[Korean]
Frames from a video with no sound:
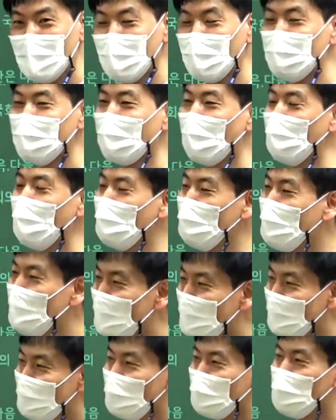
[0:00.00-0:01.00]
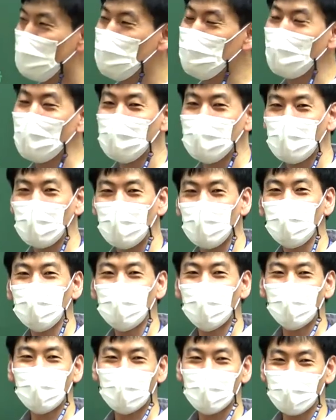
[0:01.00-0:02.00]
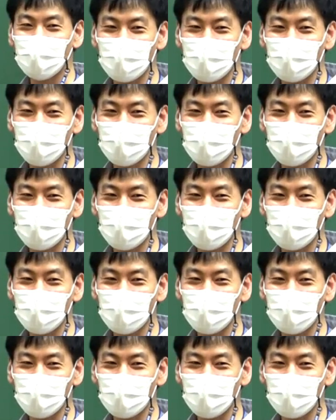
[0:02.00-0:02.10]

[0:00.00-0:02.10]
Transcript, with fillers: 됐죠? 지방직에 꼭 나와라.